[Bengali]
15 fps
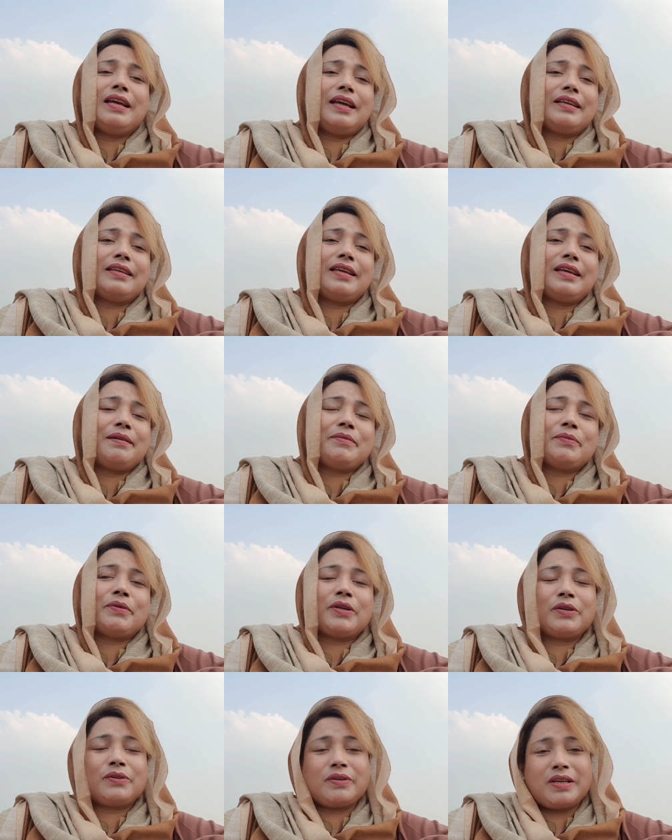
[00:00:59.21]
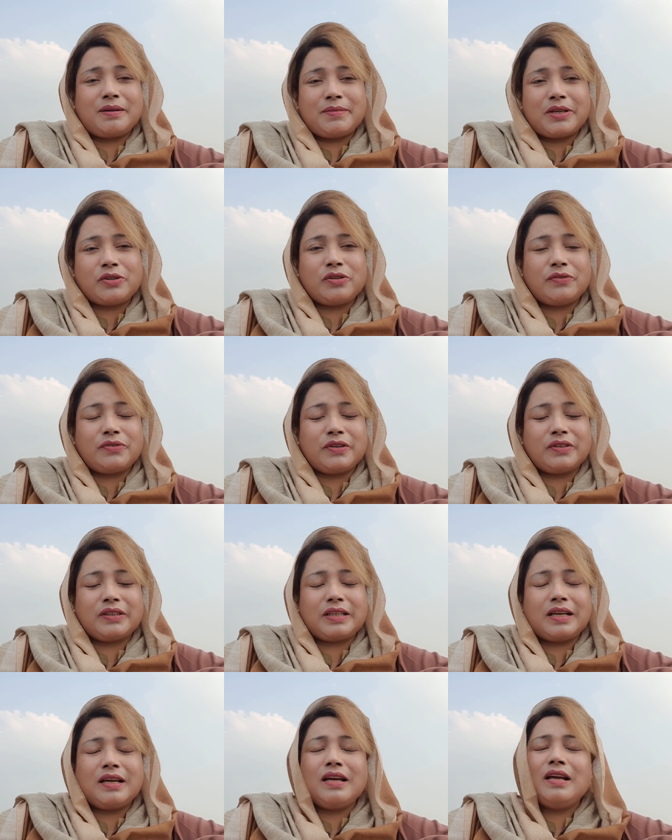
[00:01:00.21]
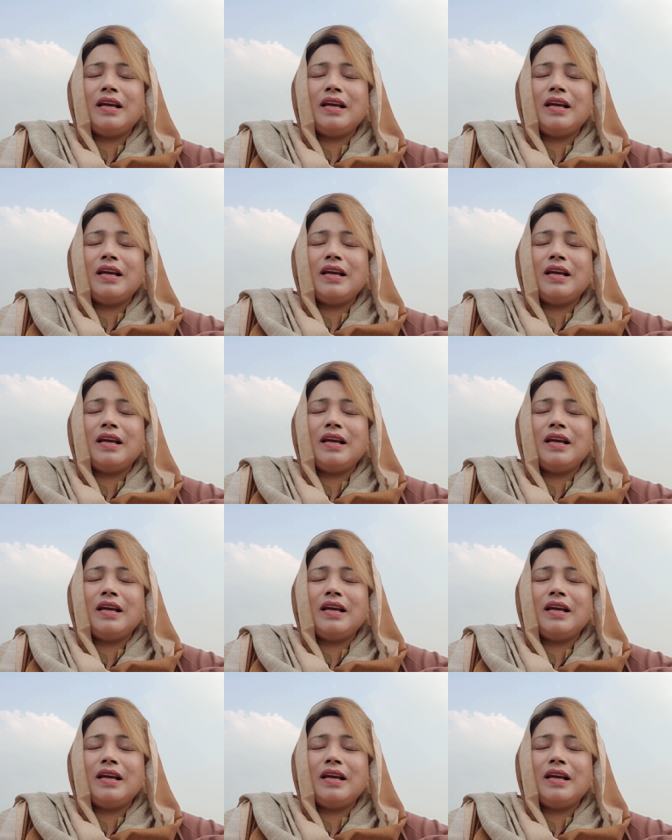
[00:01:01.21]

এটাই আমি মনে করি আমার সফলতা